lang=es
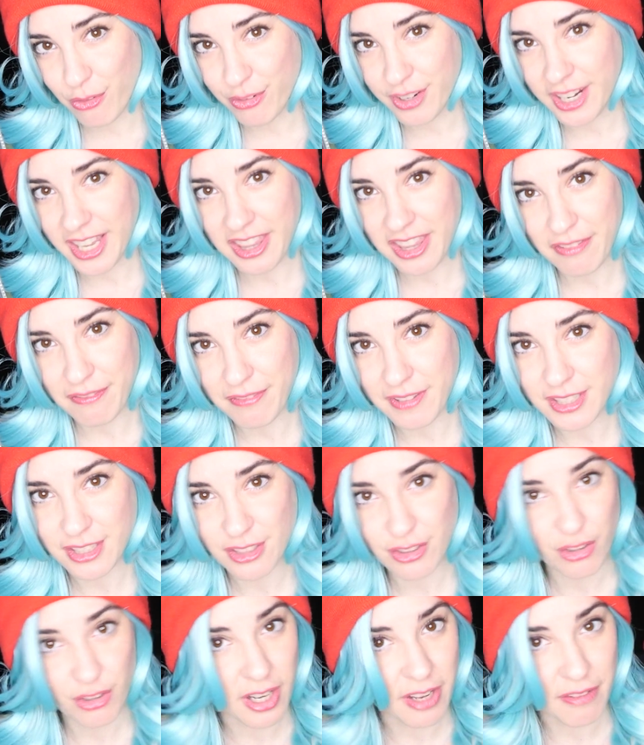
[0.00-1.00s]
una
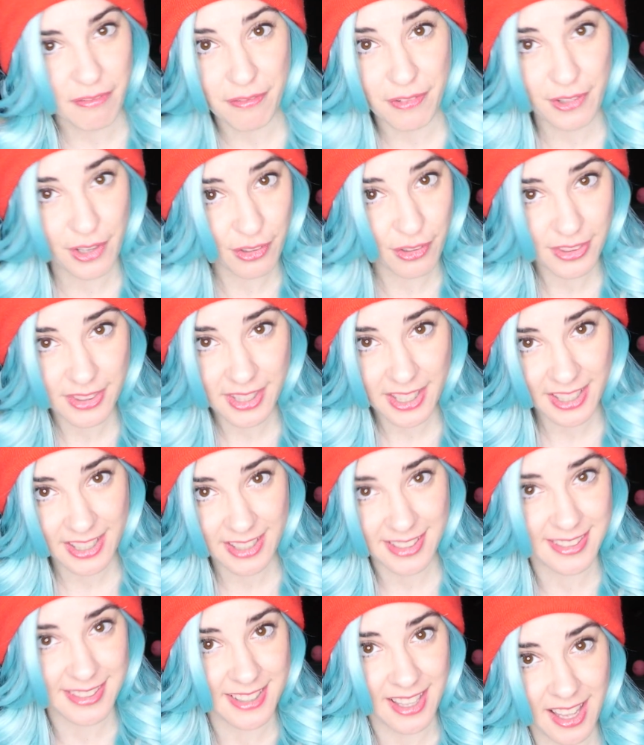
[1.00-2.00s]
defensora
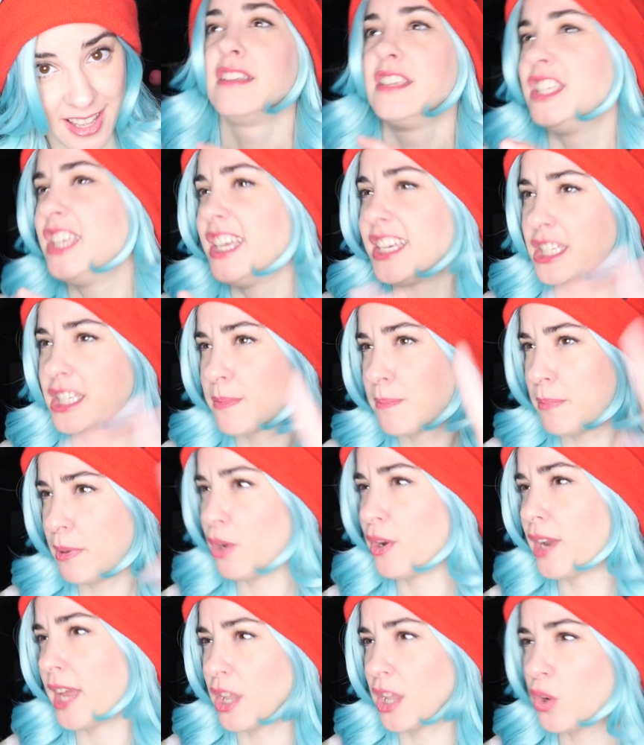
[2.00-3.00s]
fronteriza y
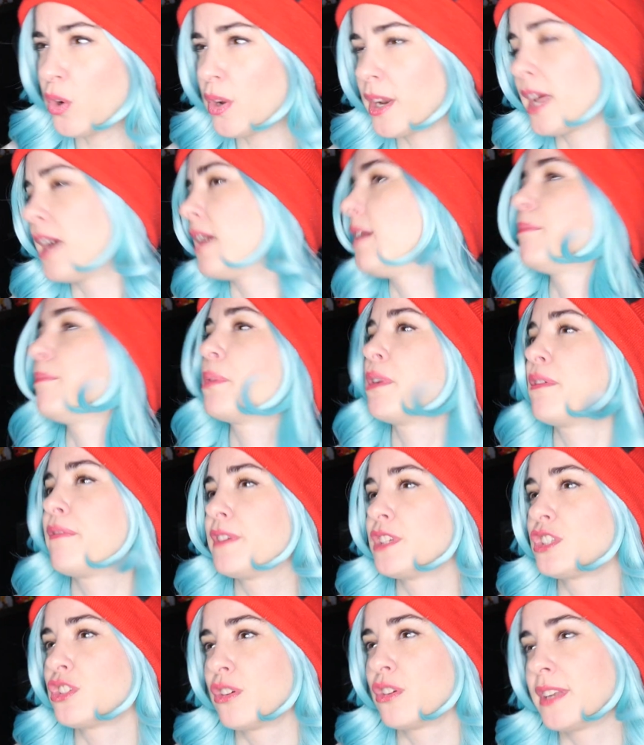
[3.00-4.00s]
exploradora
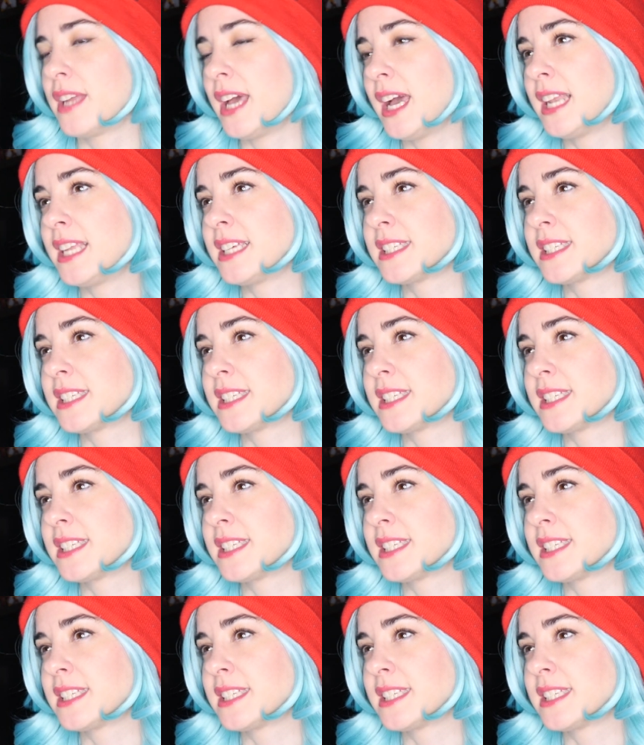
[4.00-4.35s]
profesional